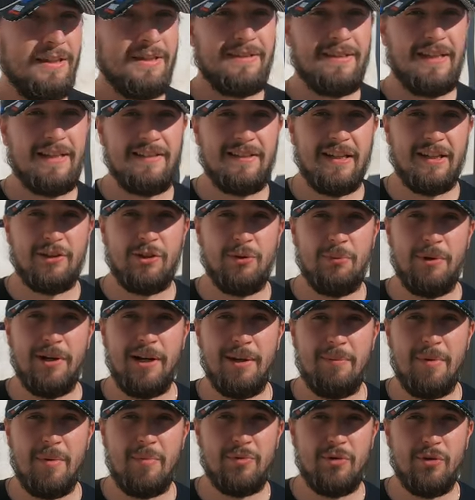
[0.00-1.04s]
C'est exactement
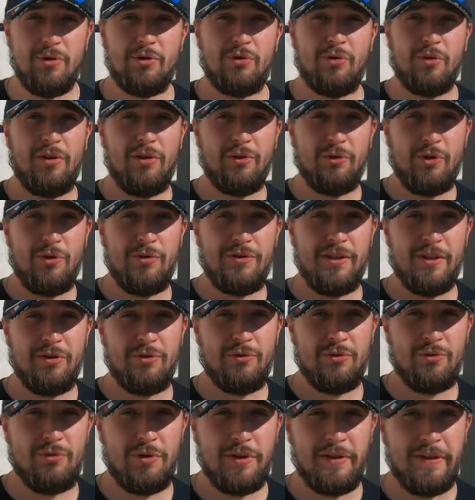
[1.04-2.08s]
la même chose sur l'entretien
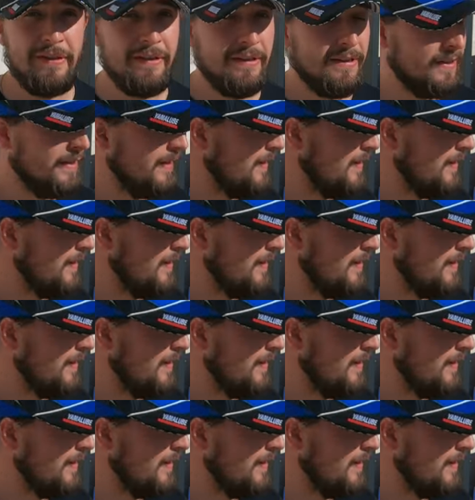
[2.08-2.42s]
du quad.